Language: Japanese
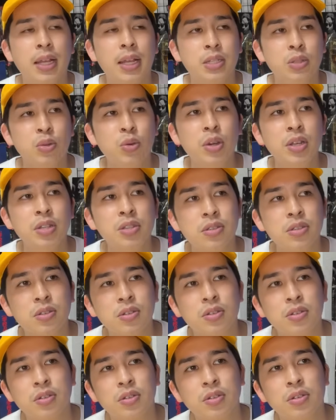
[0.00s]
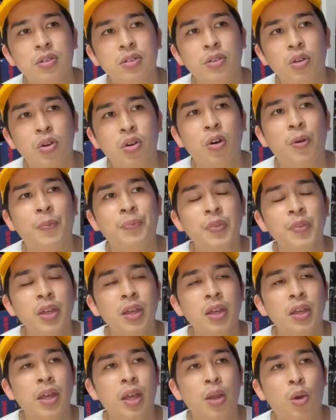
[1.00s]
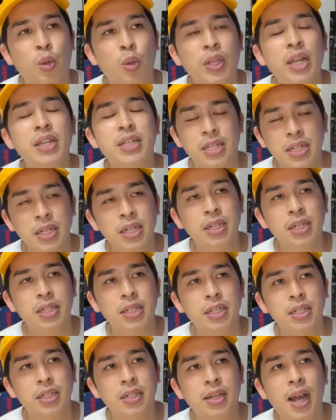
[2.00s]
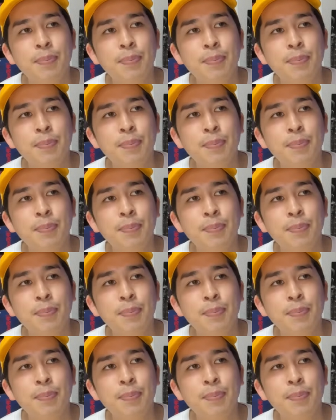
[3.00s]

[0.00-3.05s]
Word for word: SOS の子たち、